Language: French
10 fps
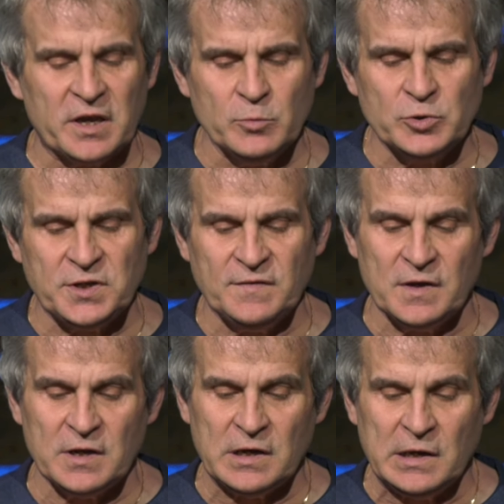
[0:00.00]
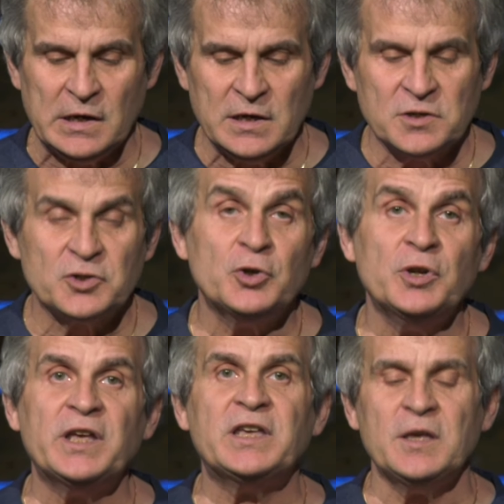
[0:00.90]
très motivée, c'est
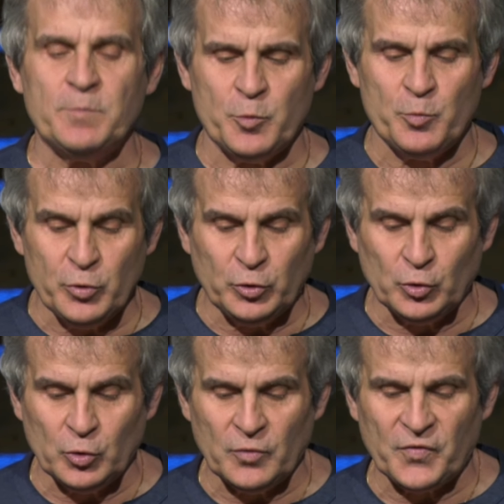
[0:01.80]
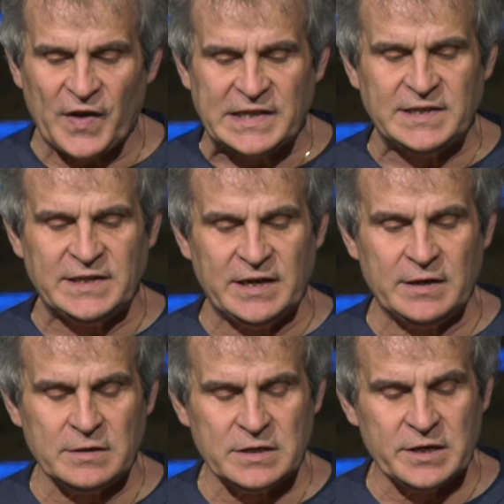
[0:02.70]
une équipe plutôt
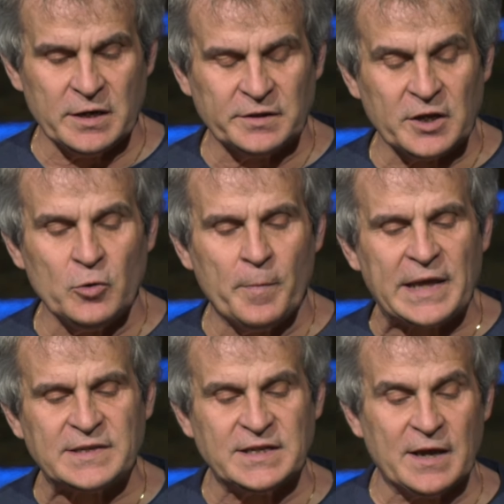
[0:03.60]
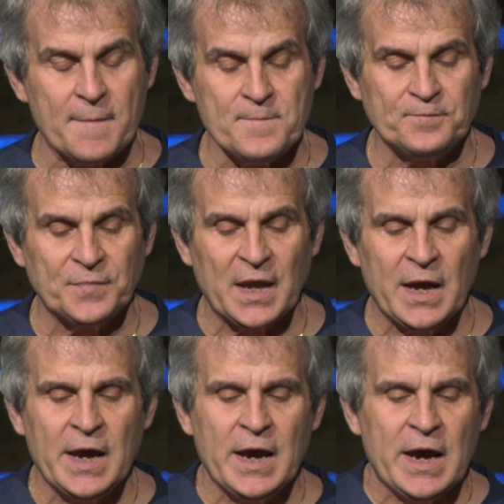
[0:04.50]
fatiguée qui est en train de partir.
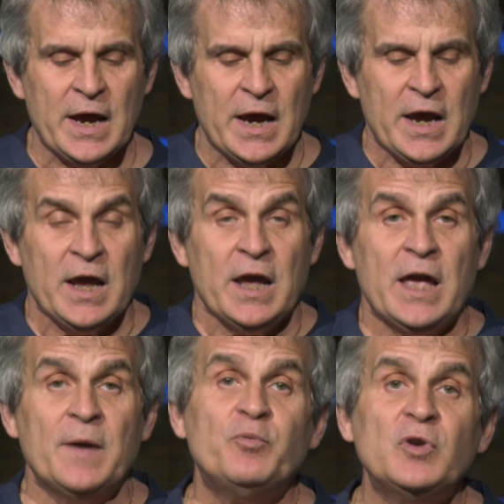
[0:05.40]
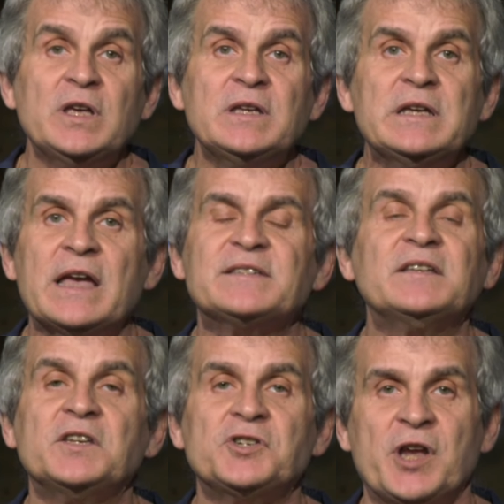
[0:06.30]
Et puis, il y a
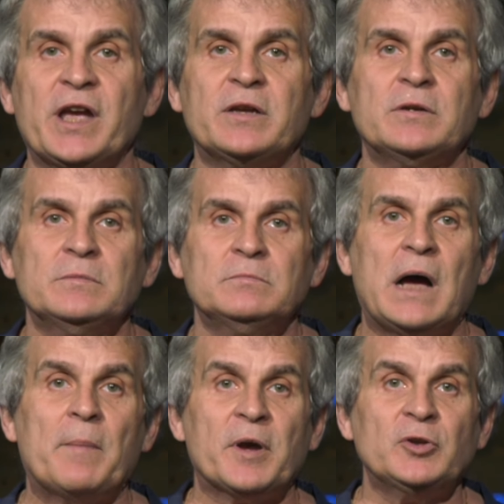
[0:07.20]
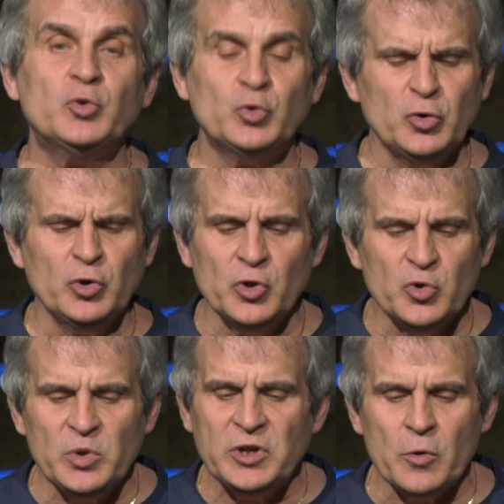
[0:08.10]
cet échec après toute une
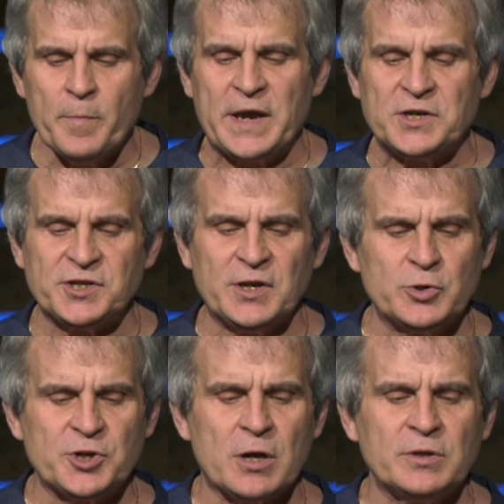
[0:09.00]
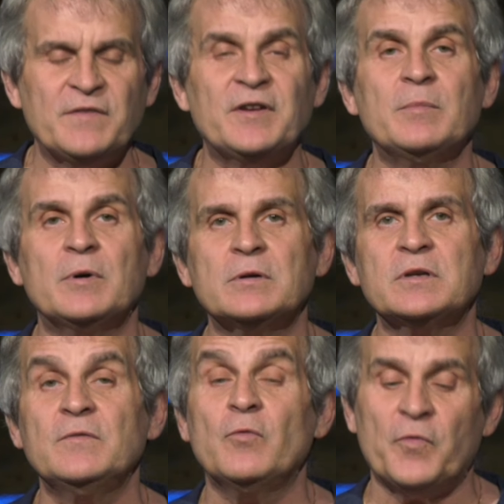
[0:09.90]
nuit de pêche. C'est le genre d'événement
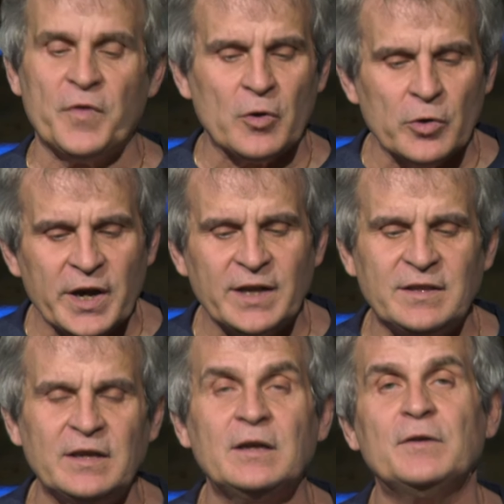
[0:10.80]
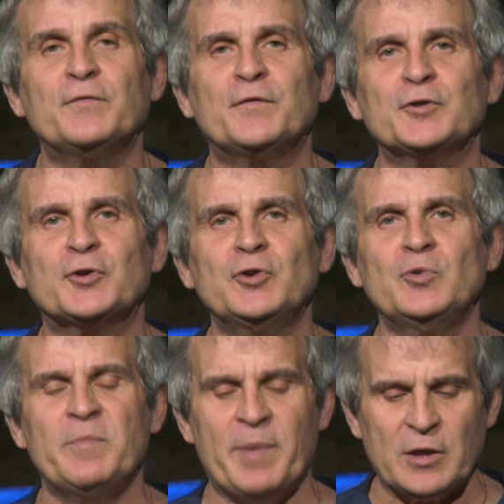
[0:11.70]
qui vous fait regretter votre
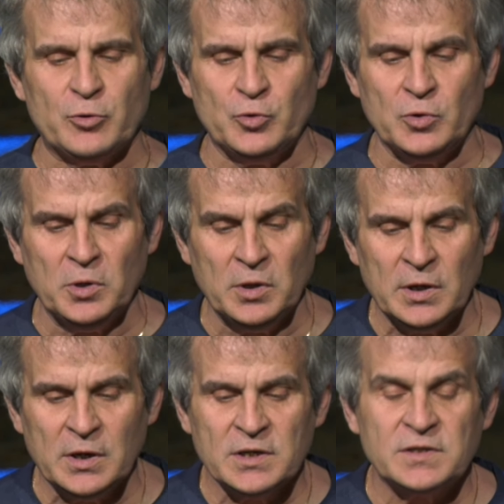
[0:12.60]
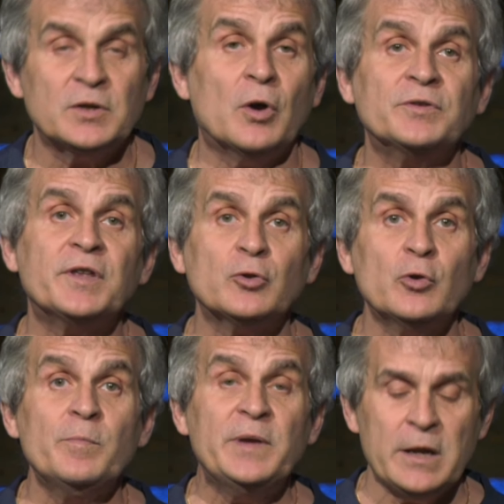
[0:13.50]
nuit perdue. C'est un temps
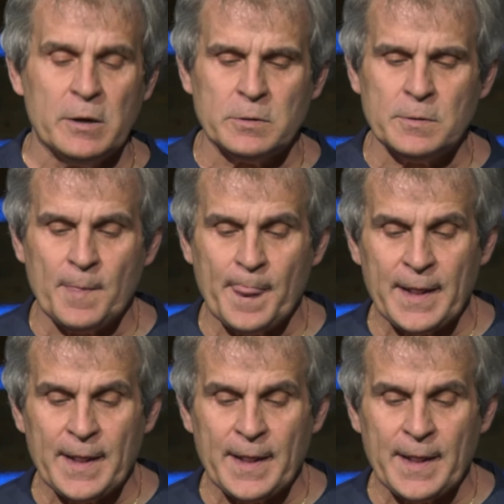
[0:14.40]
de bilan.